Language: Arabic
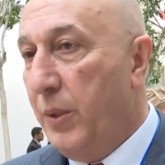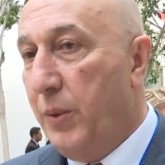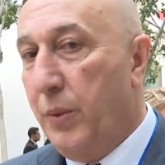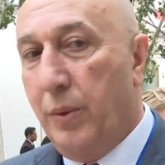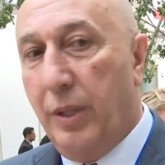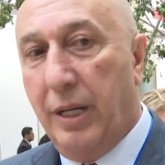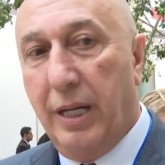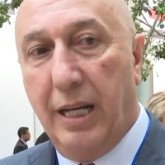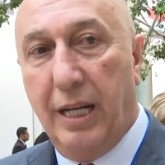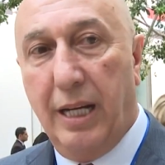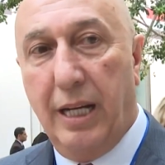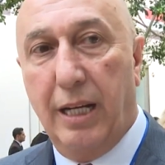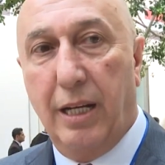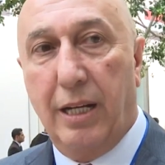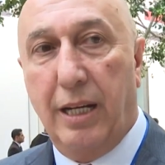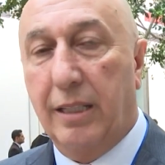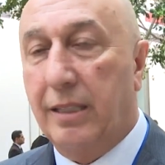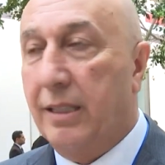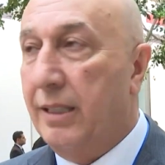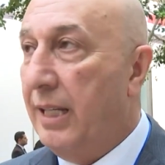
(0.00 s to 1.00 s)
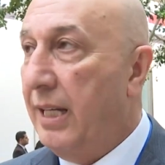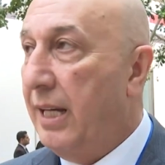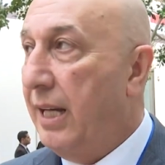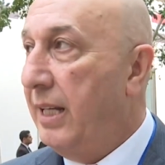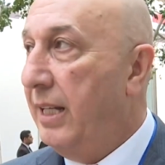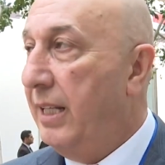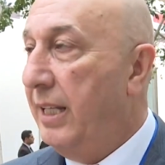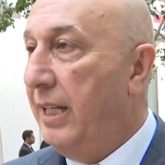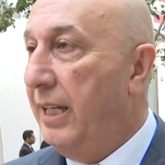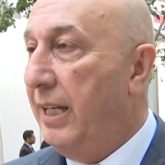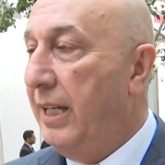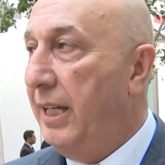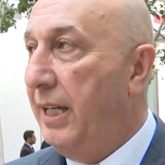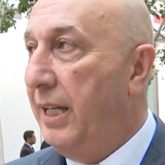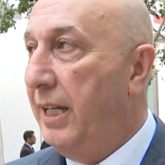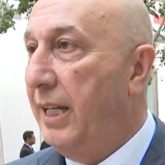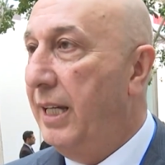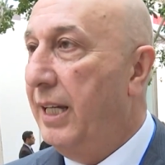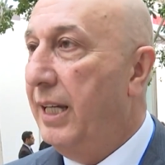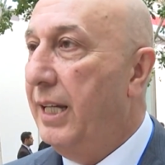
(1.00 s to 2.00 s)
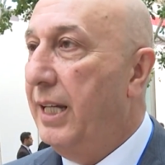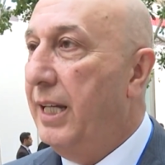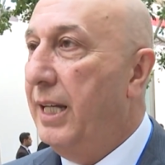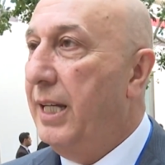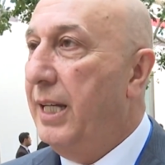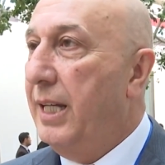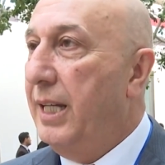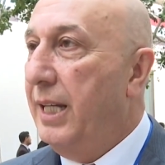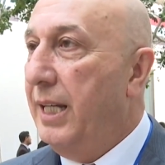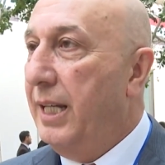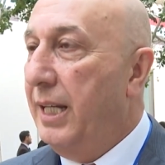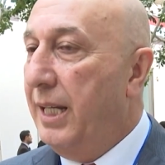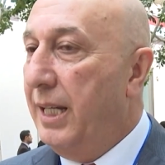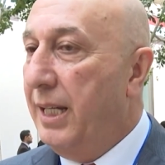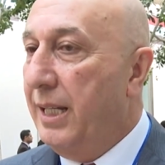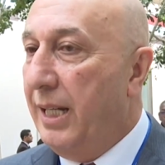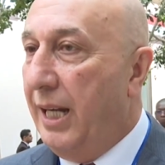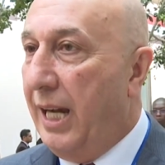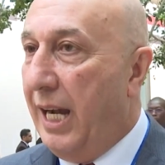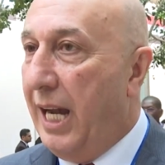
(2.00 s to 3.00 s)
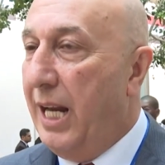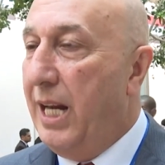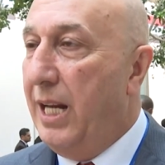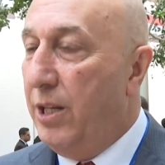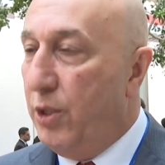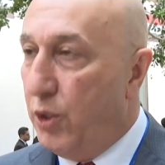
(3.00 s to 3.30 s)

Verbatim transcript: وخطة لحل